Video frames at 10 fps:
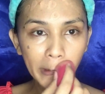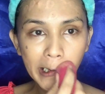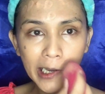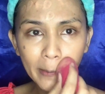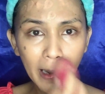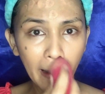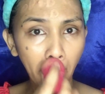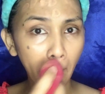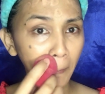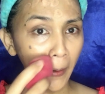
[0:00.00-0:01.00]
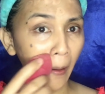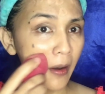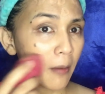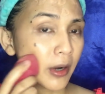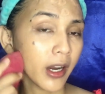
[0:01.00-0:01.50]
Kanang mga
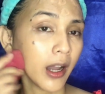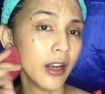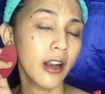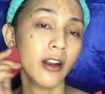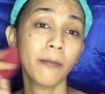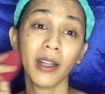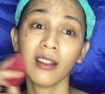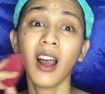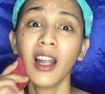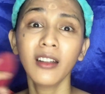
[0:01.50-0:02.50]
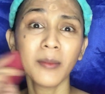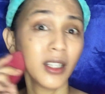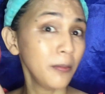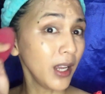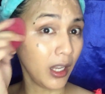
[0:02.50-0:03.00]
Amerikana-Amerikana na nagpatan, di
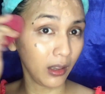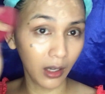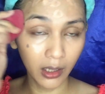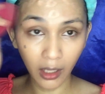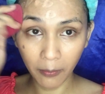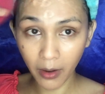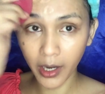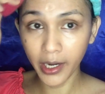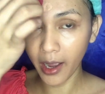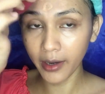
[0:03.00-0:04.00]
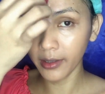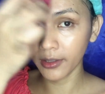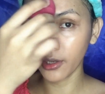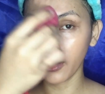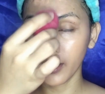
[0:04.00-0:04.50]
ba? Di ba kita-kitag mga inana
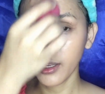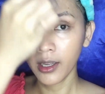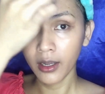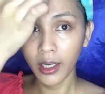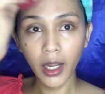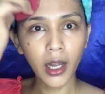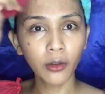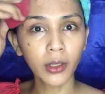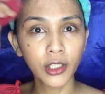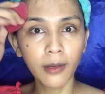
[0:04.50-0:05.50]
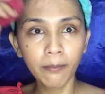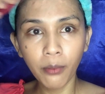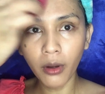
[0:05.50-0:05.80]
dyan? Inana to achieve